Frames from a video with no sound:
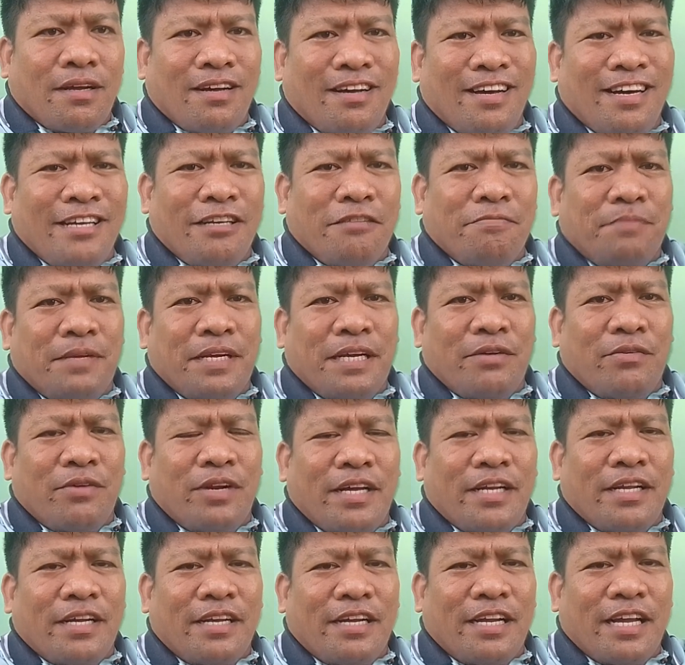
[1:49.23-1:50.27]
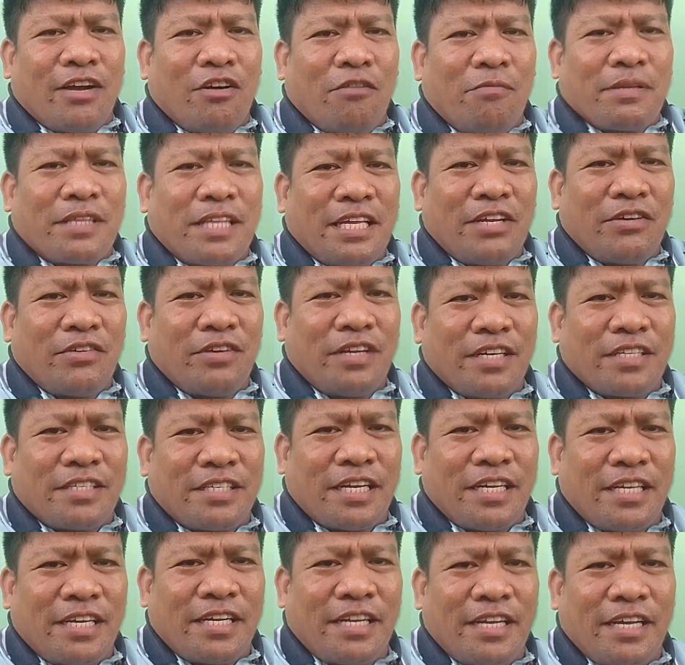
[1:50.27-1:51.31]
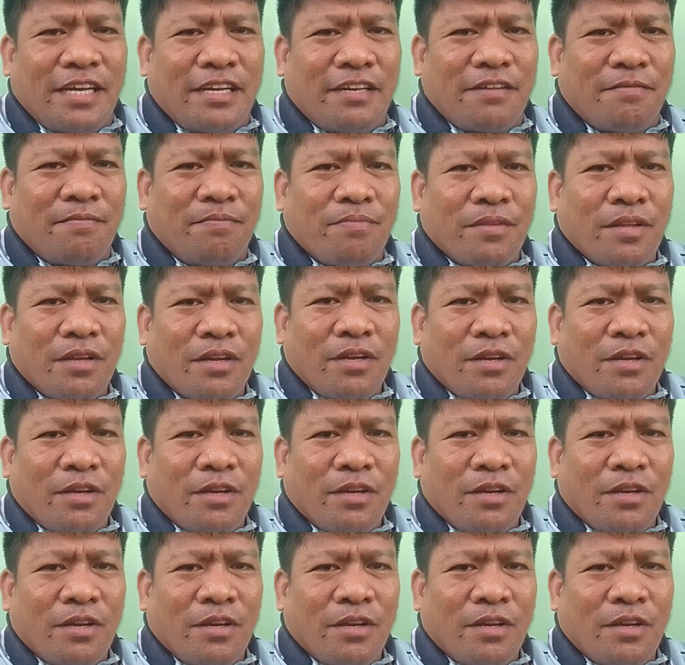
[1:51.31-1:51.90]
Hayop na yan, wala nang ginagawang matino yung China na yan.